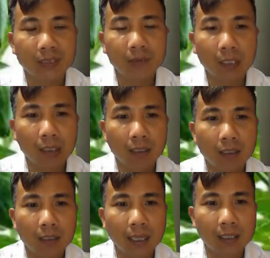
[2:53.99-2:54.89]
Thứ nhất
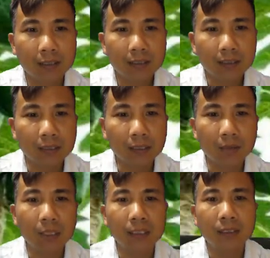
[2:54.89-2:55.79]
là chữa
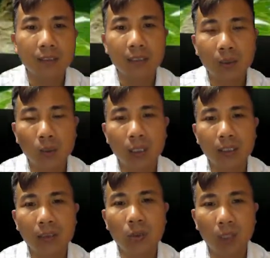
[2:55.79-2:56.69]
được bệnh liên quan
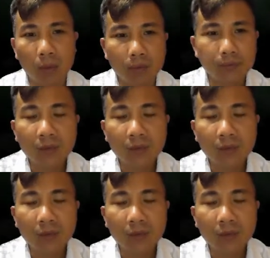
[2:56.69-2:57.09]
đến cổ họng.